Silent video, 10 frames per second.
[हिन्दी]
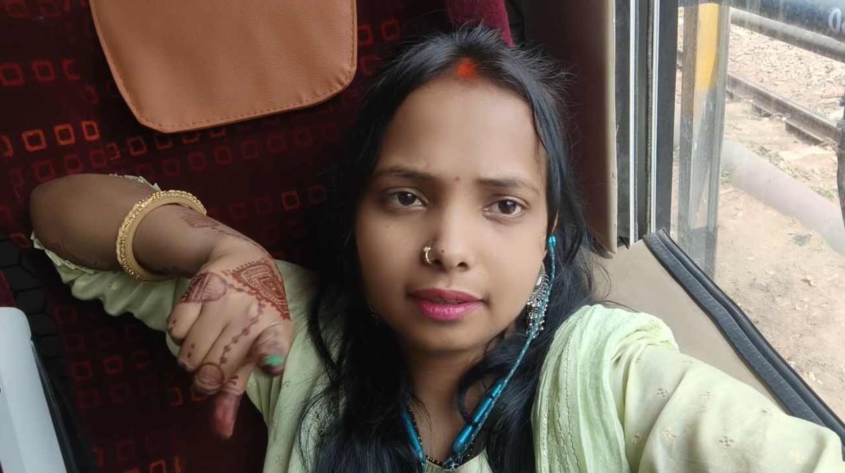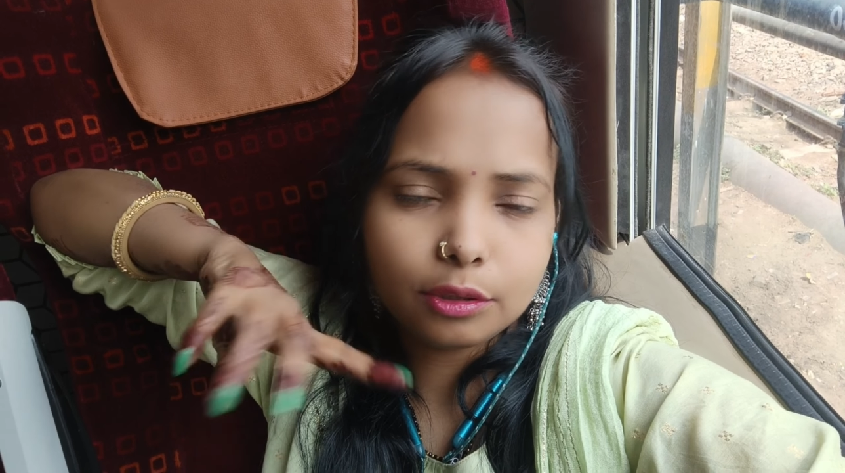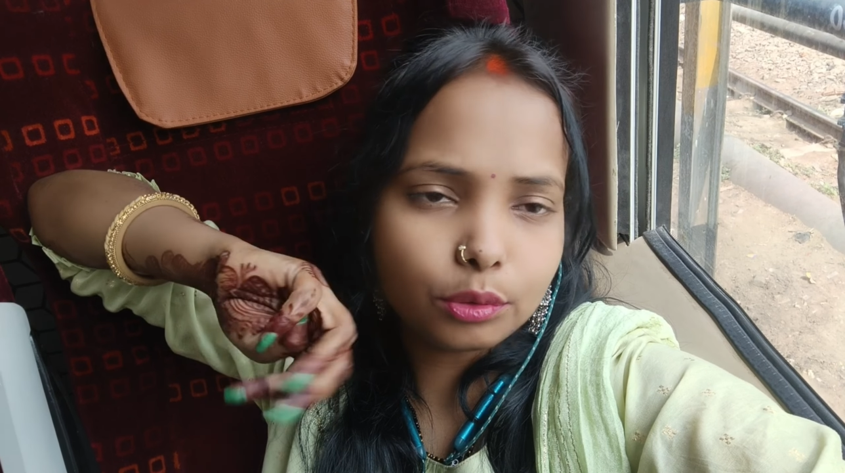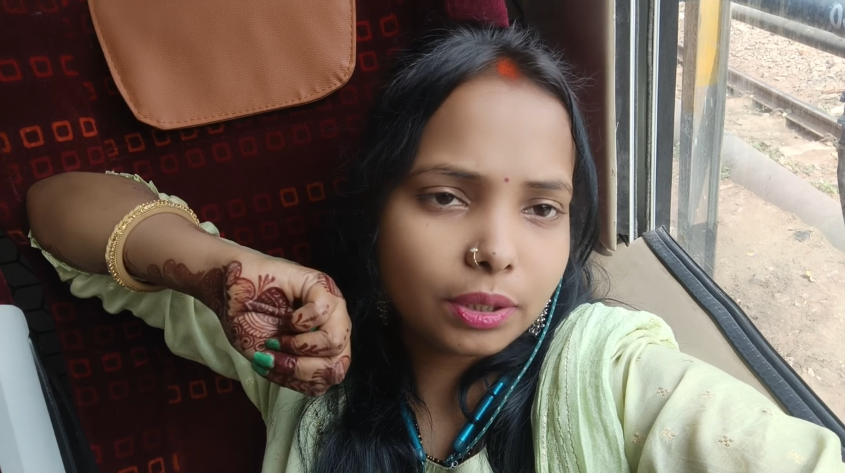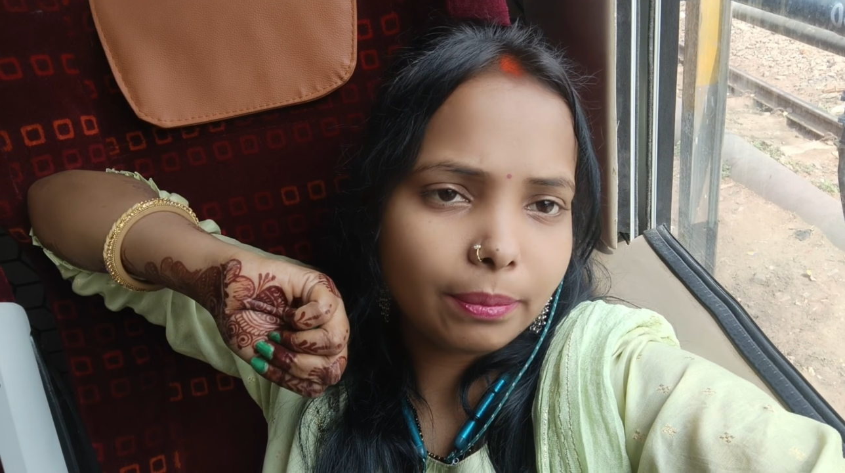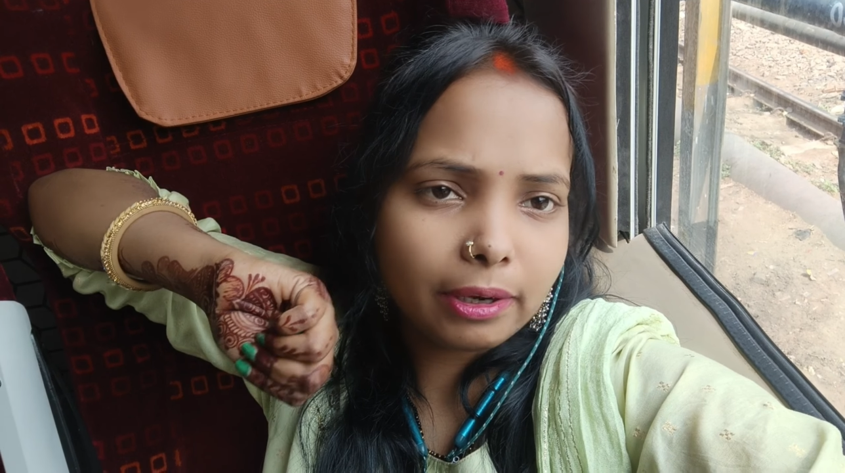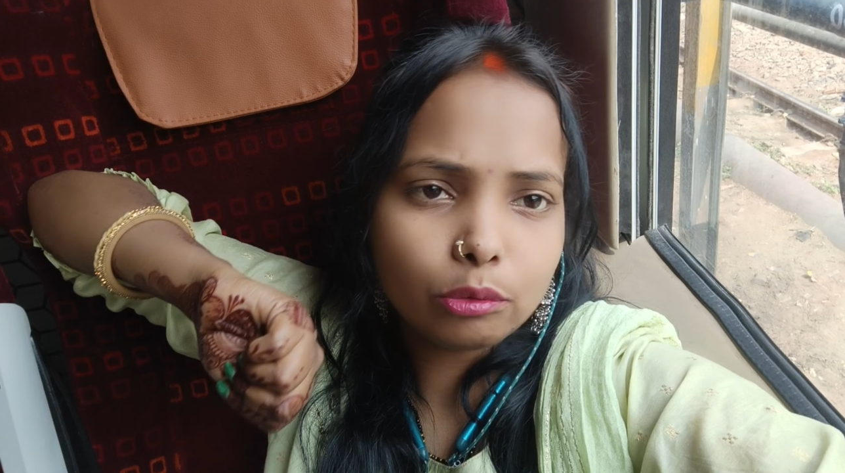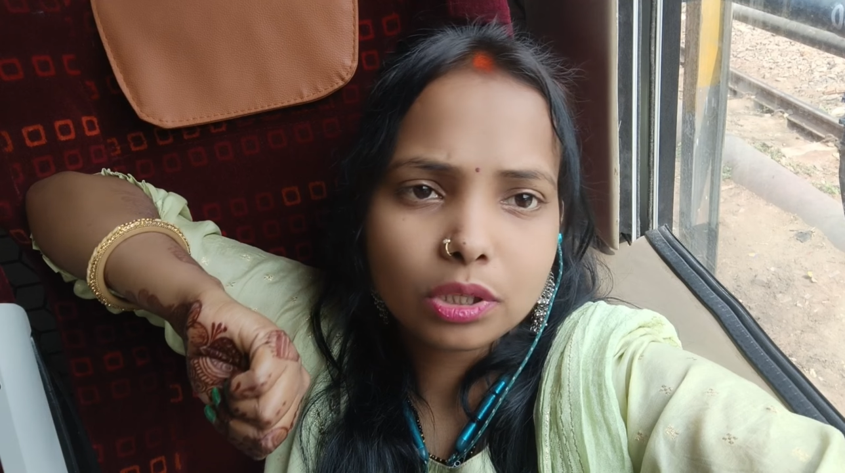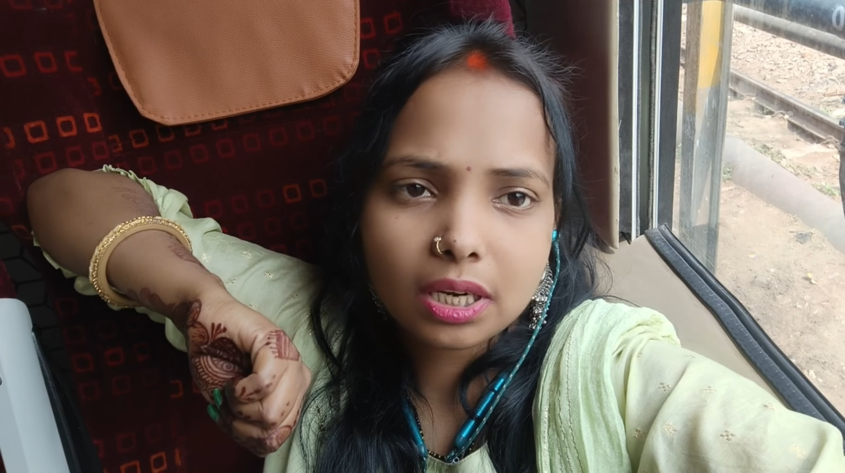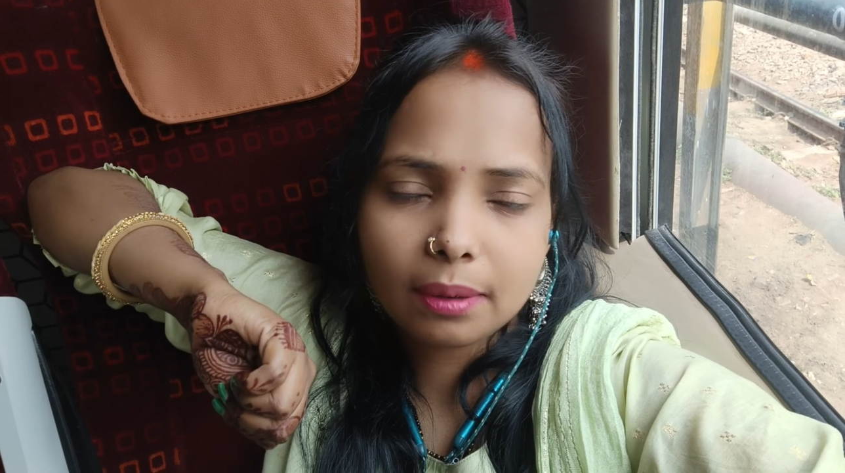क्योंकि
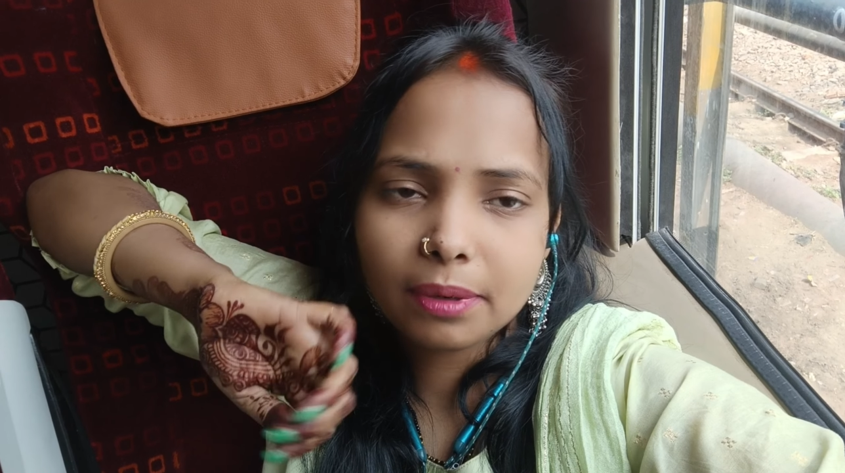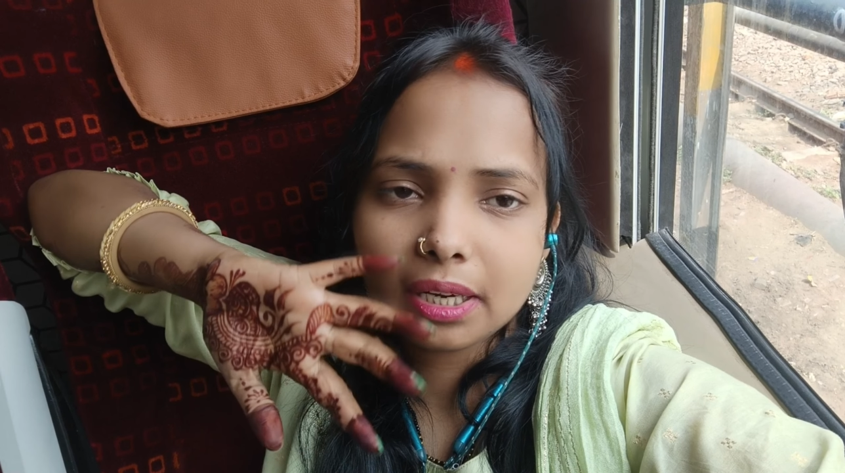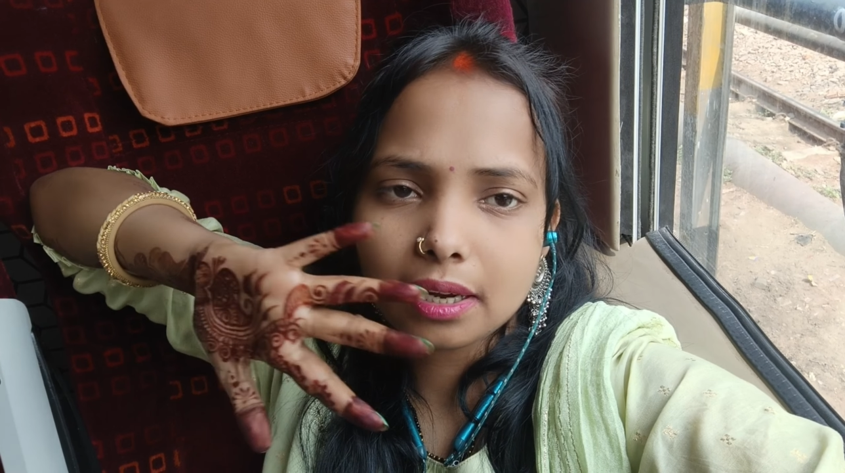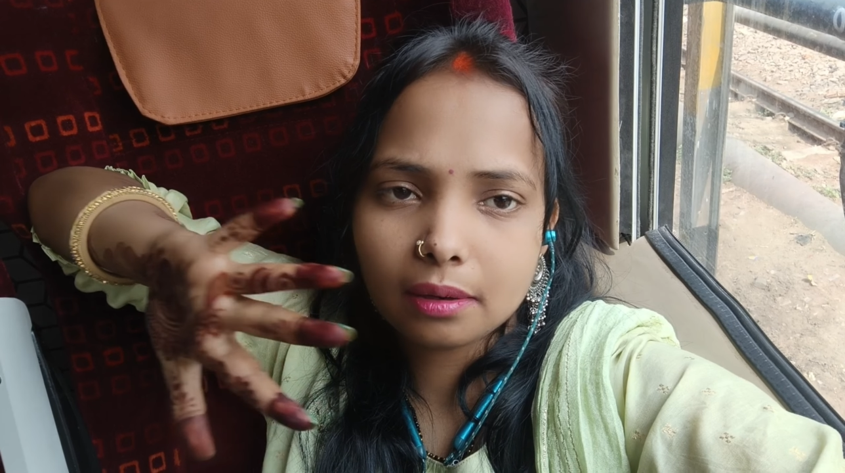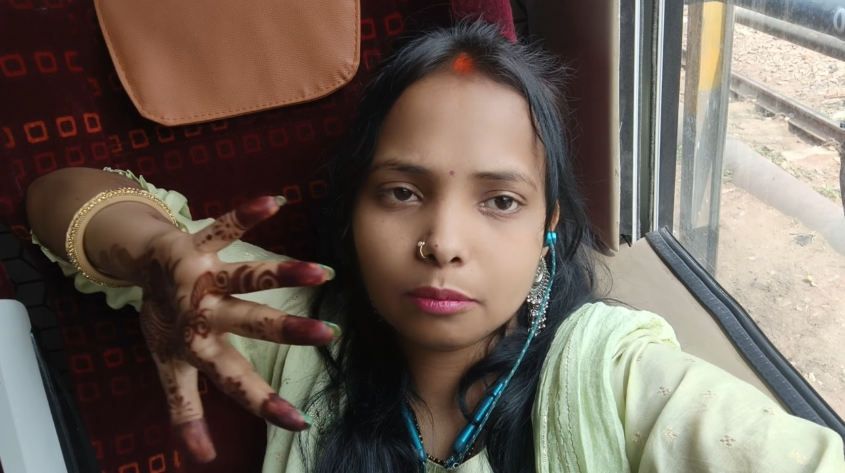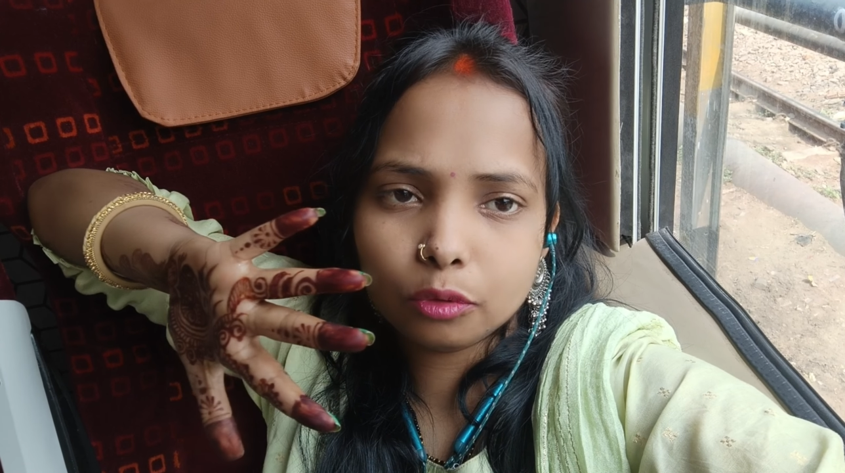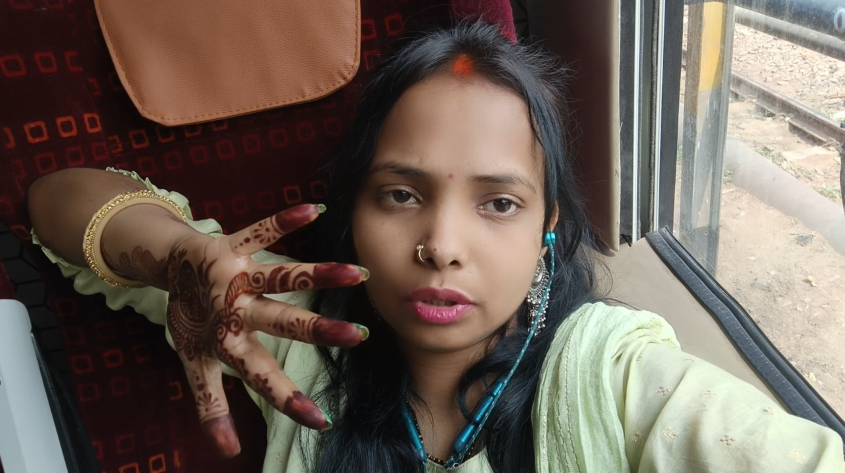बेगूसराय में काम